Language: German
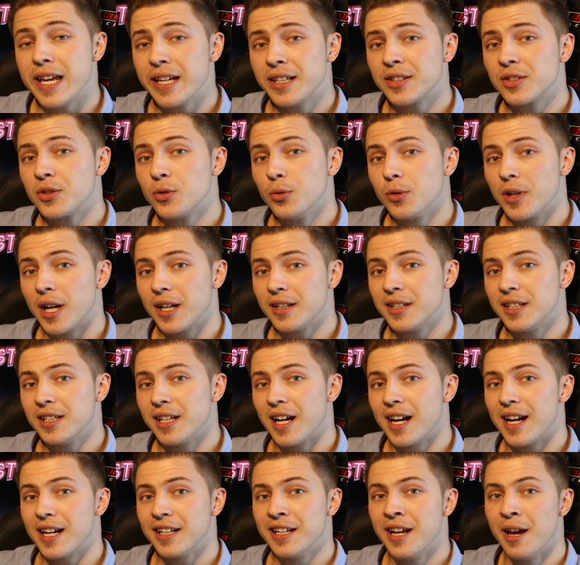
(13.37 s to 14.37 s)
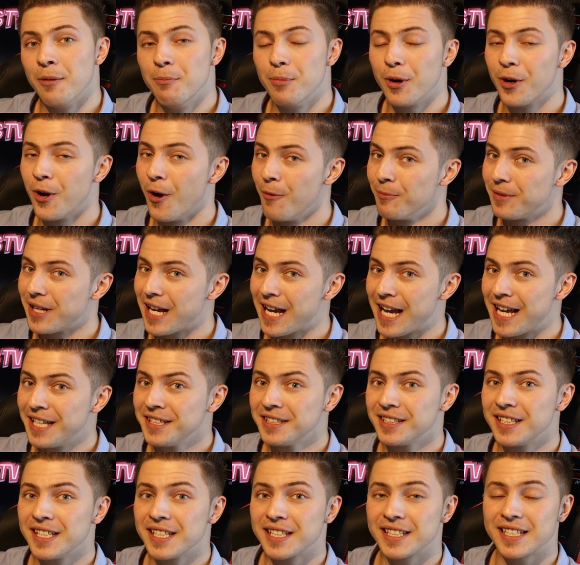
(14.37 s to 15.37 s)
X299 bekommt
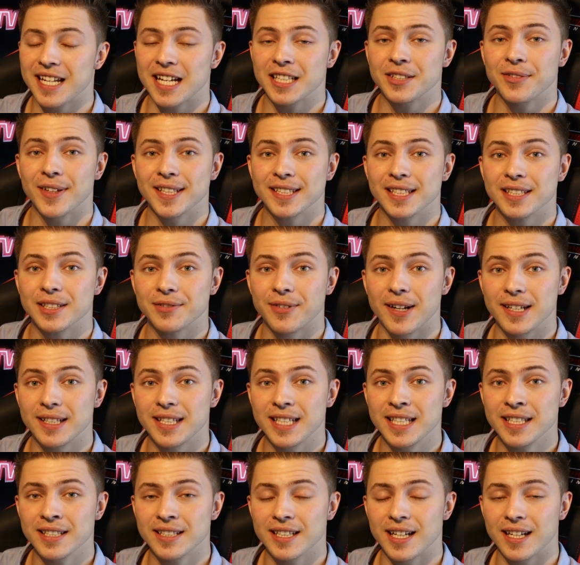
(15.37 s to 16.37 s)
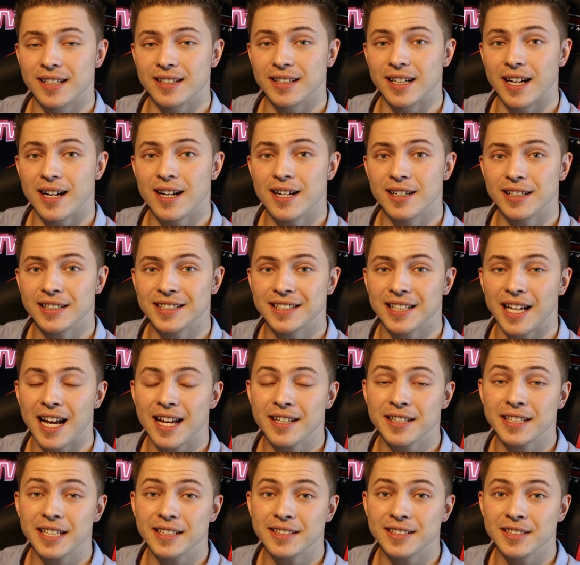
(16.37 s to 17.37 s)
endlich das, was es verdient hat. Ja, es
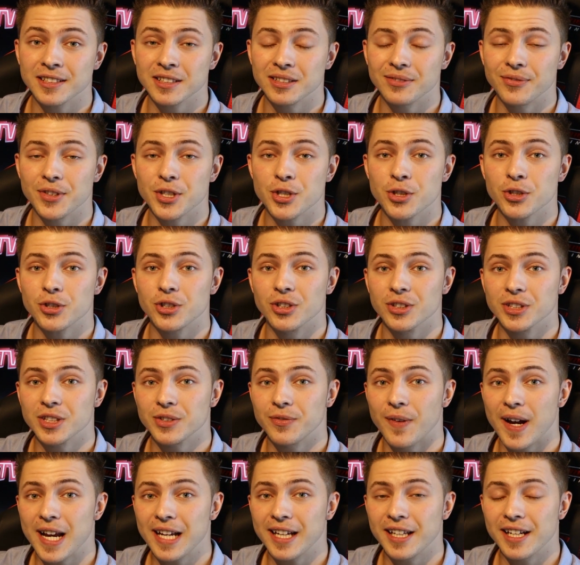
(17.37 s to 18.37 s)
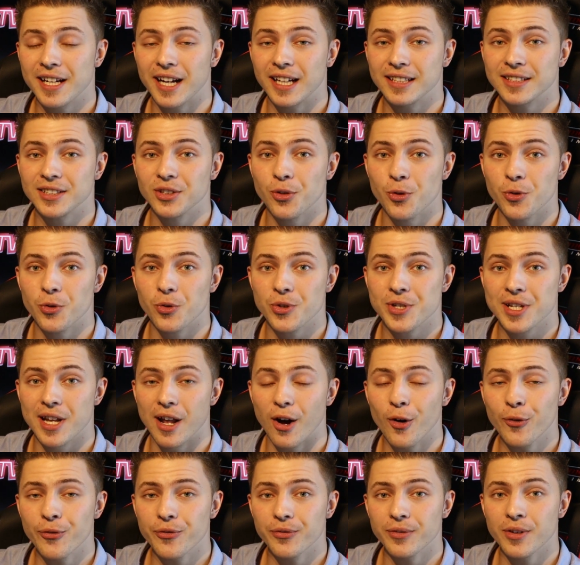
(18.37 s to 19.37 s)
hat jetzt inzwischen schon zwei Generationen
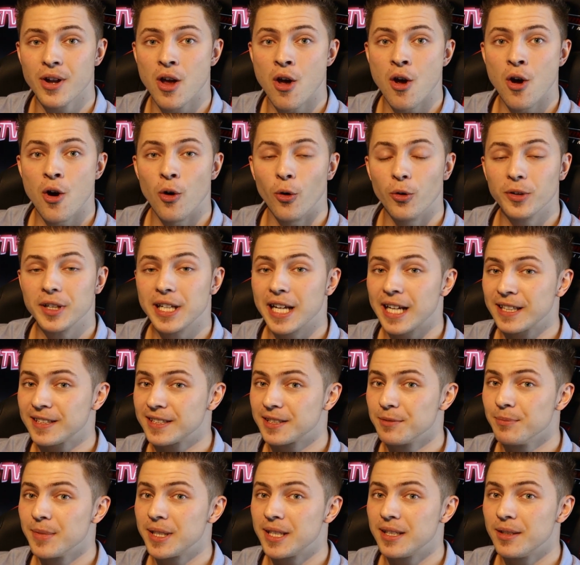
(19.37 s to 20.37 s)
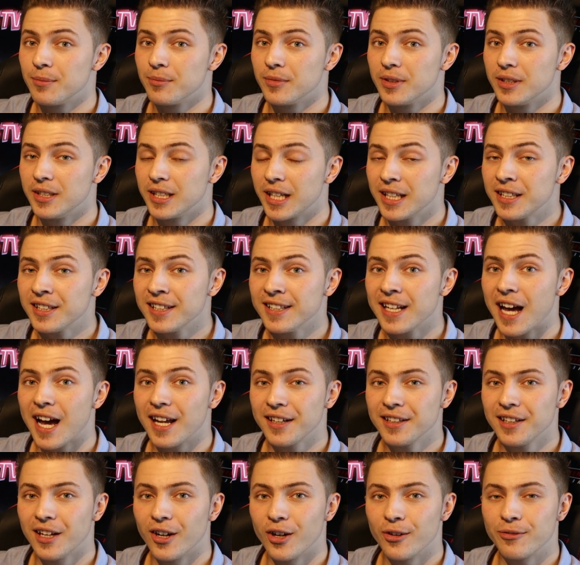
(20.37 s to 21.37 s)
durchlaufen und jetzt mit dem dritten
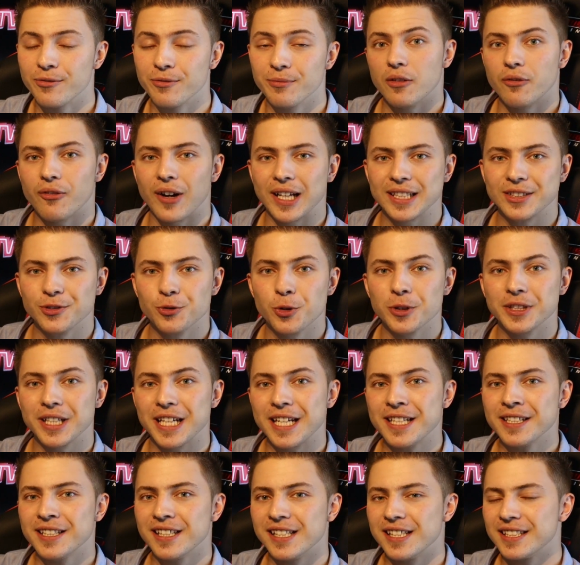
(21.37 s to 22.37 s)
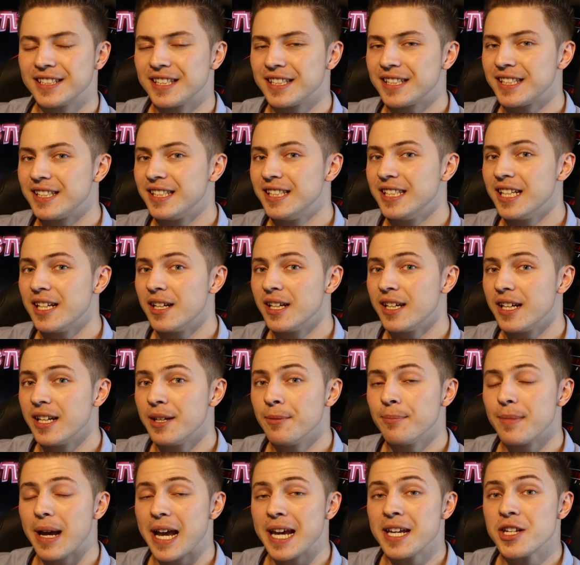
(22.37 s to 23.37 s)
Anlauf versucht Intel sich hier
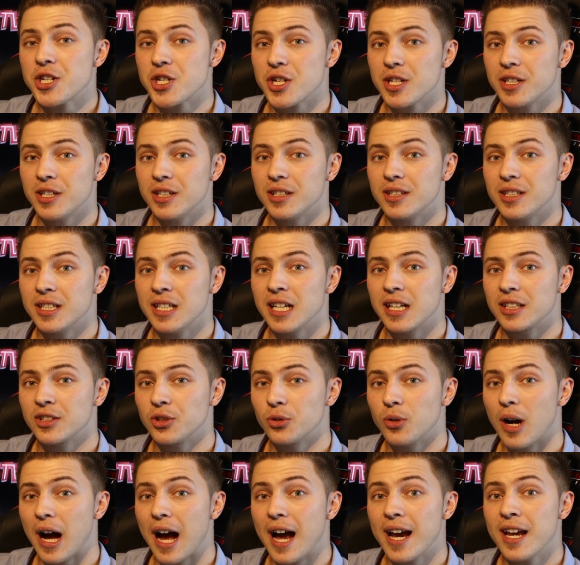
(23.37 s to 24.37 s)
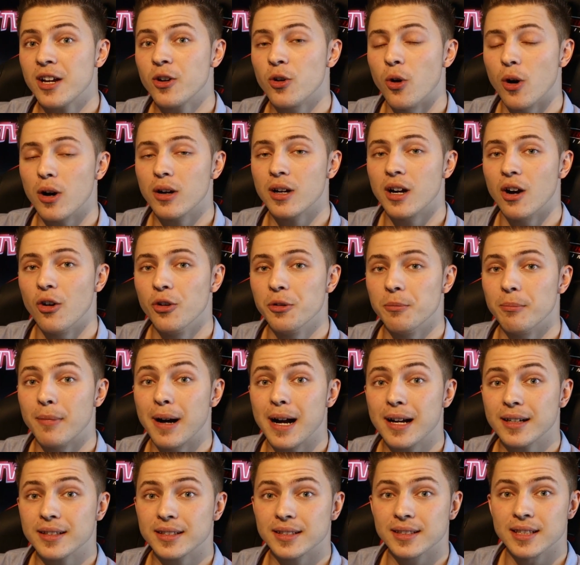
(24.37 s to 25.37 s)
im HEDT, also High Core Count
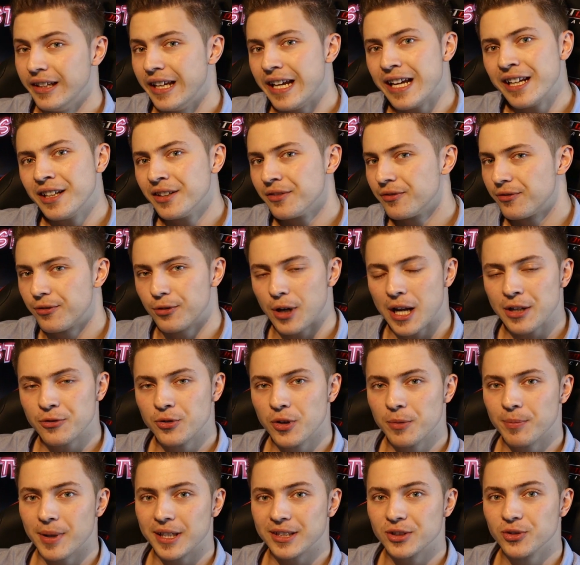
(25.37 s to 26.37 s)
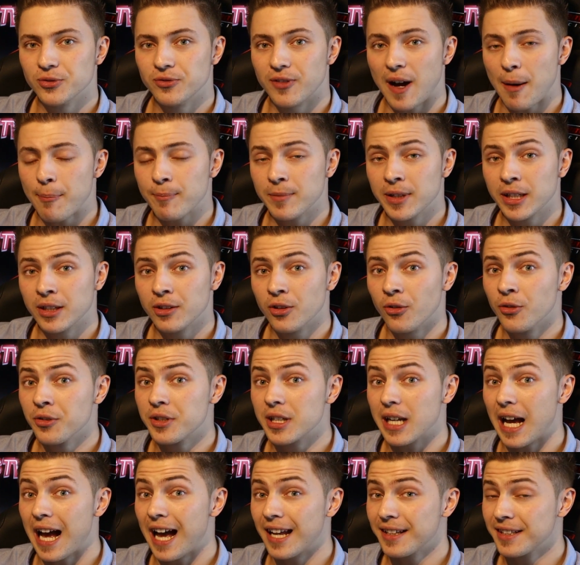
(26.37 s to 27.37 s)
Markt, gegen Threadripper zu wappnen
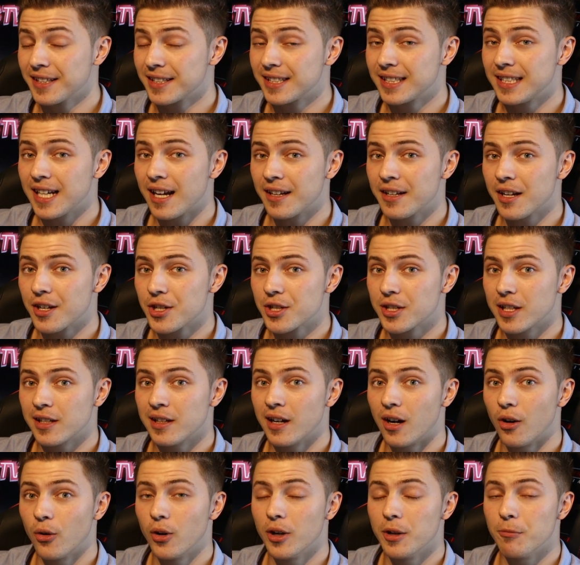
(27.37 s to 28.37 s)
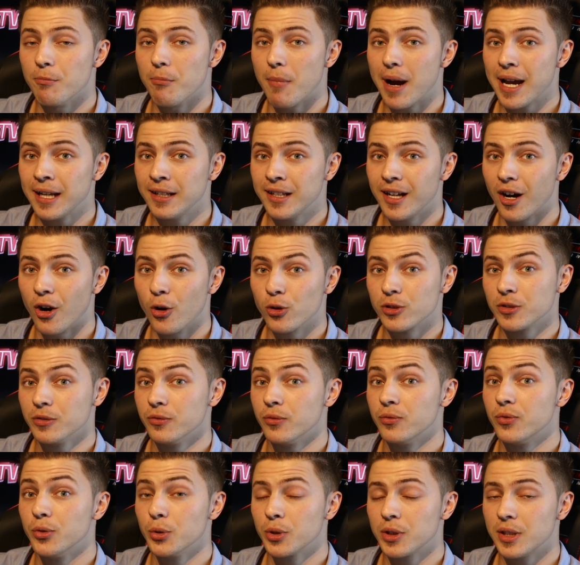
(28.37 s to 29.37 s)
und hat es hier an der Stelle auch in meinen
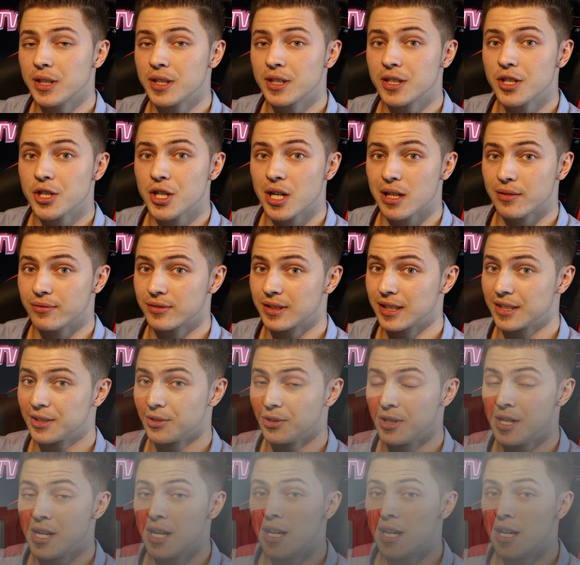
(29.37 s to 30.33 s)
Augen wirklich geschafft. Also...